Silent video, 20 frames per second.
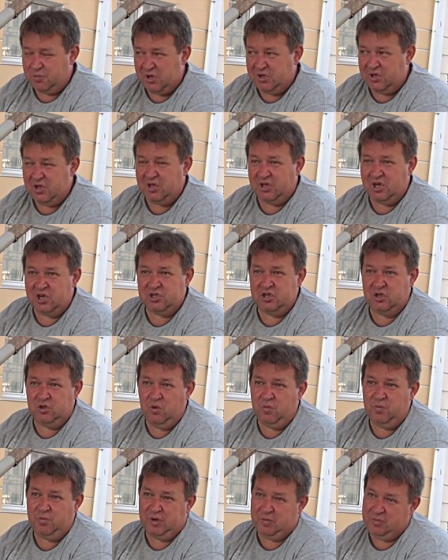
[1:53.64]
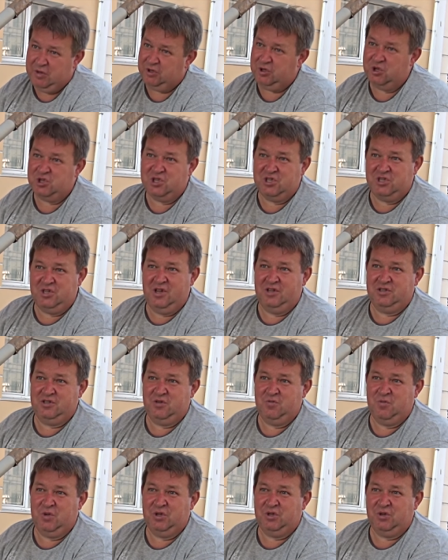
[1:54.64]
пятиэтажный дом примерно
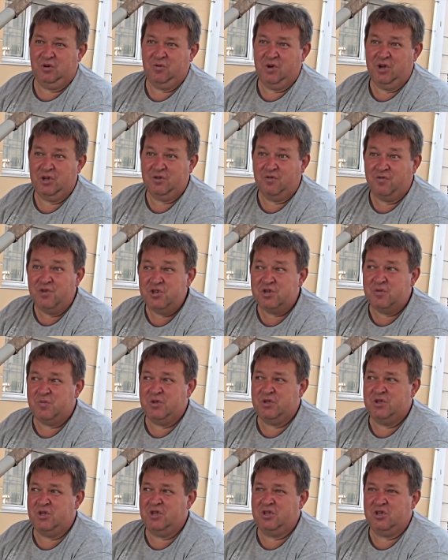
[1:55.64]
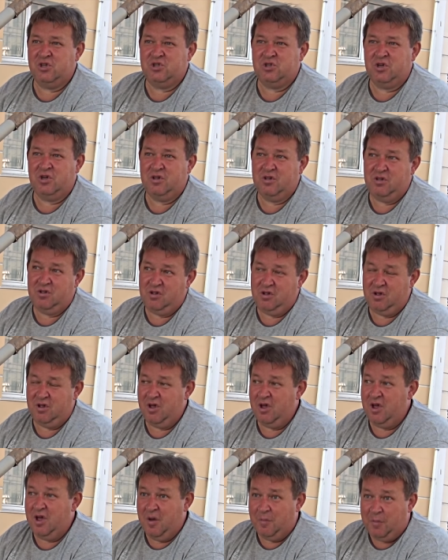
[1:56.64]
16 метров. Это выше пяти этажей.
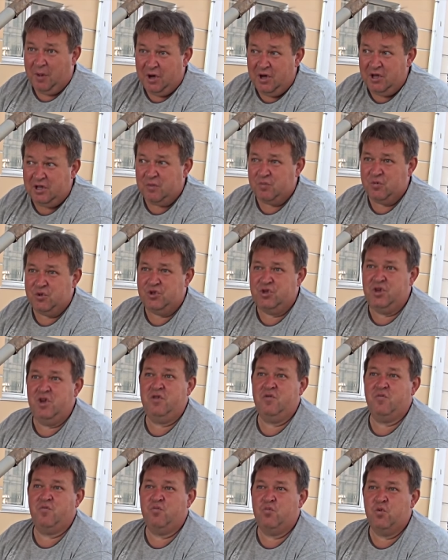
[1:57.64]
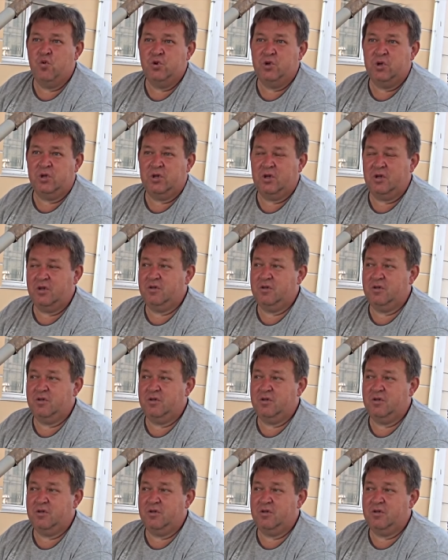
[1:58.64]
Поэтому тень будет.